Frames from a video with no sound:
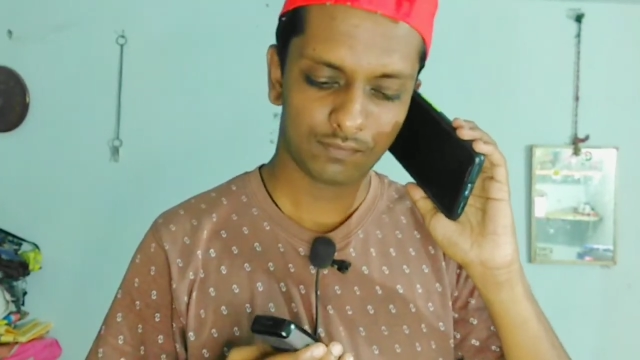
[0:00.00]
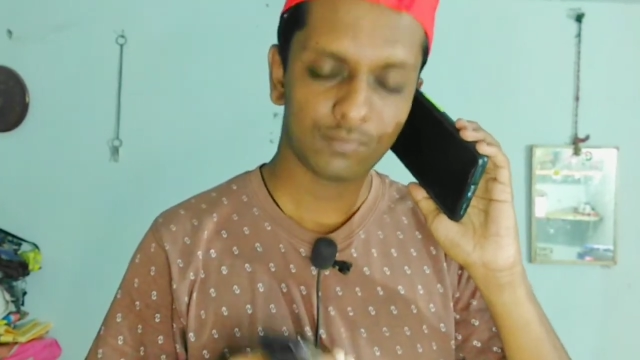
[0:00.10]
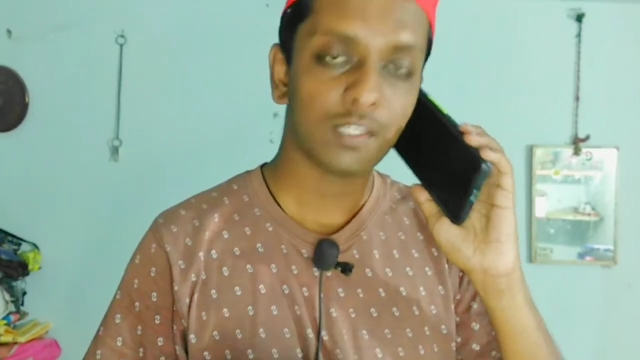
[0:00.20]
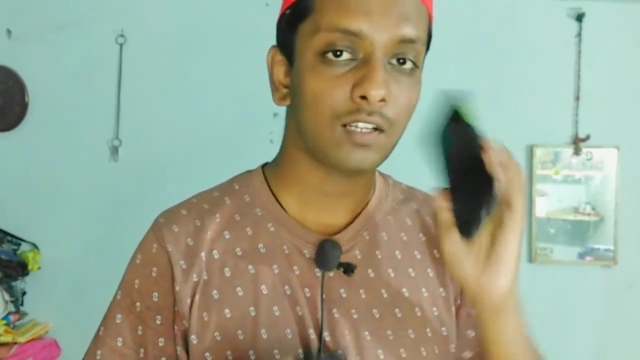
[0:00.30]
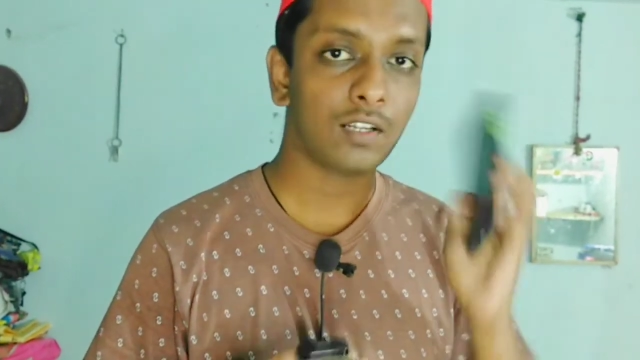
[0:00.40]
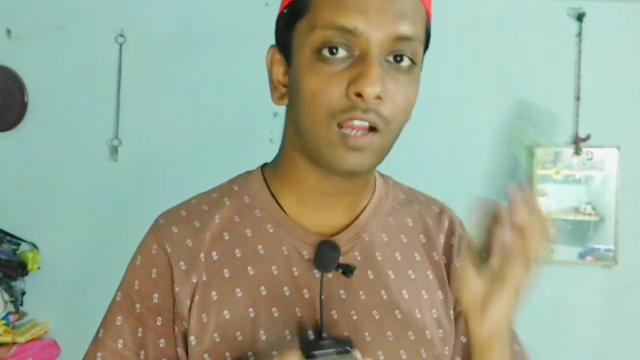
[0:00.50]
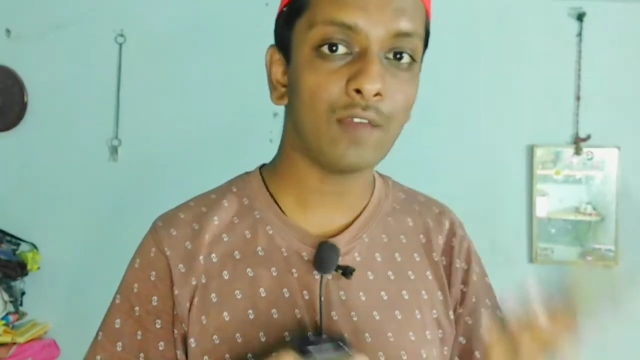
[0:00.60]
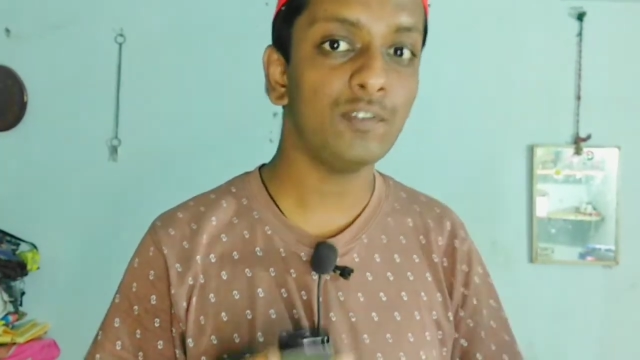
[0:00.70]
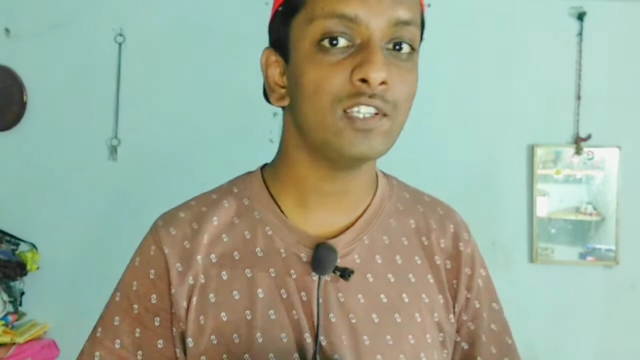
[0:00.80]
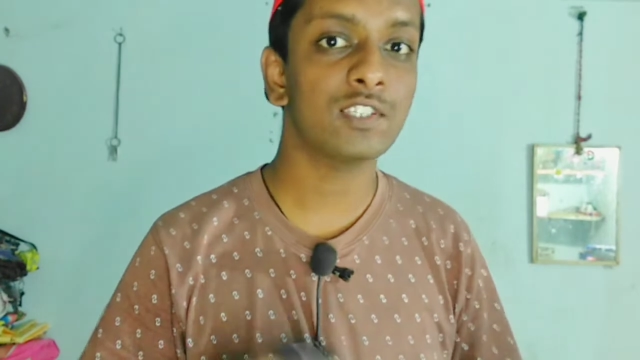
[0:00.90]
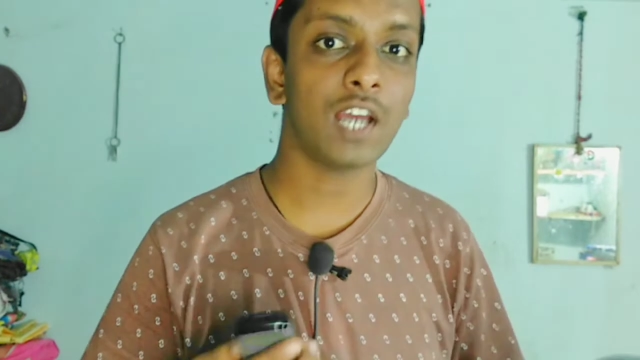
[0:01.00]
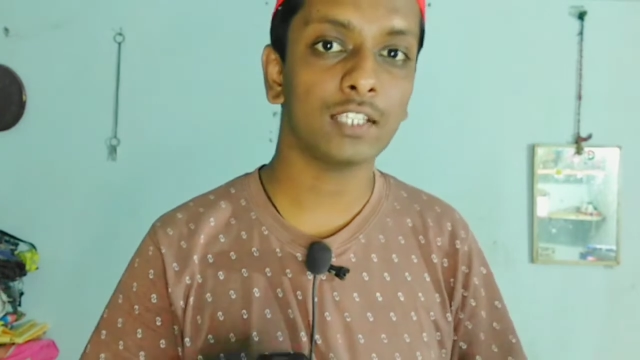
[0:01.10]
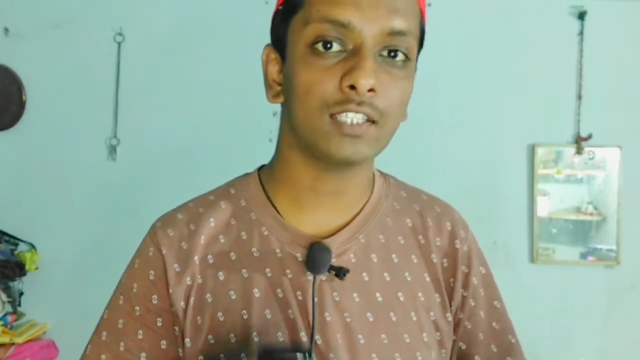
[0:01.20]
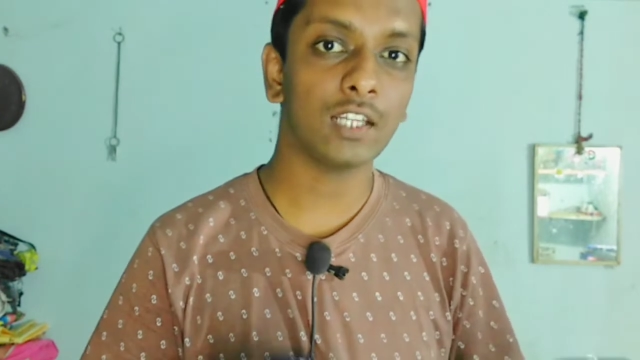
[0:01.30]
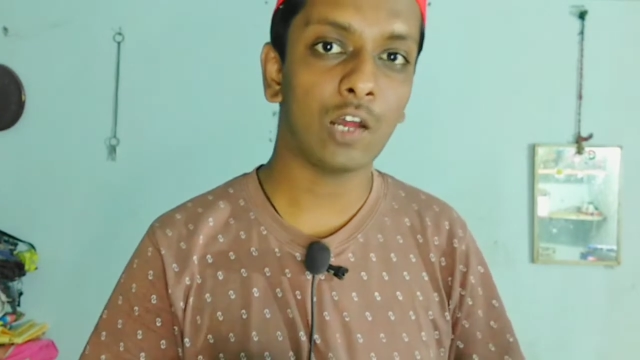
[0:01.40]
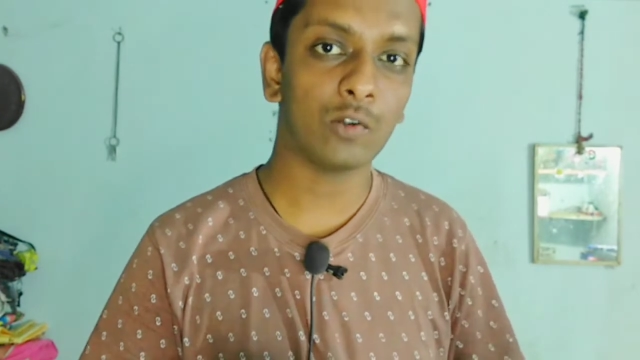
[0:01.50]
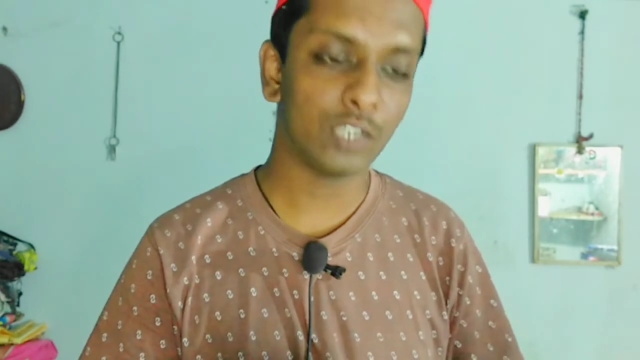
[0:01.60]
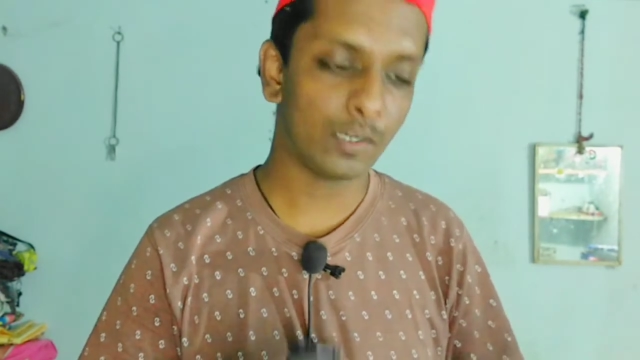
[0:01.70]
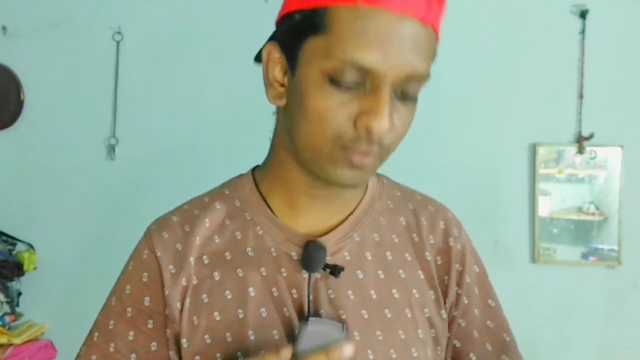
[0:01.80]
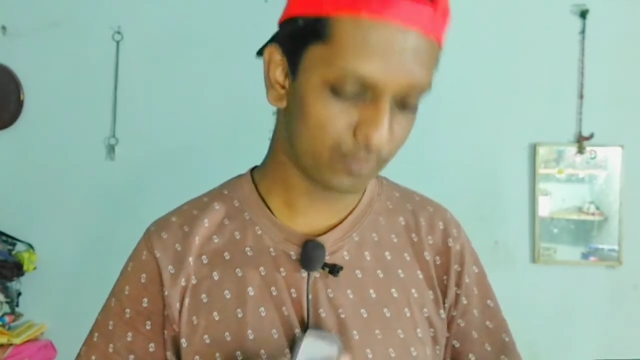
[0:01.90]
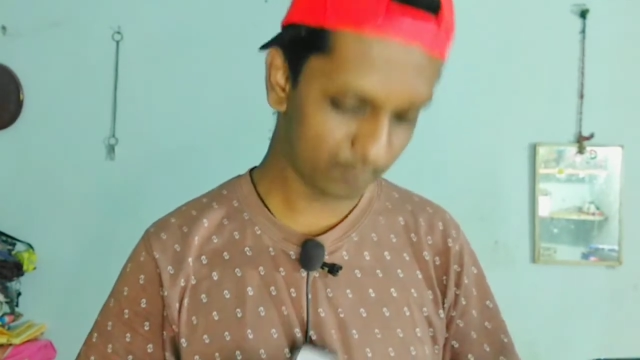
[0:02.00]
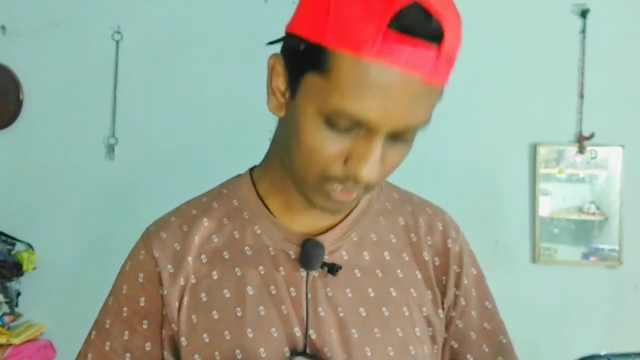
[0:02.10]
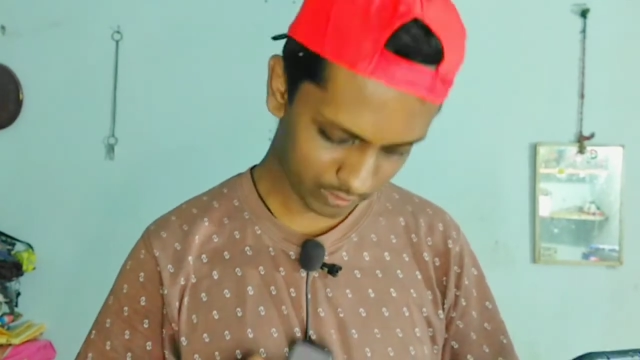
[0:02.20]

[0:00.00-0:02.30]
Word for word: काफ़ी ज़्यादा लाउड है आप सुन पा रहे हो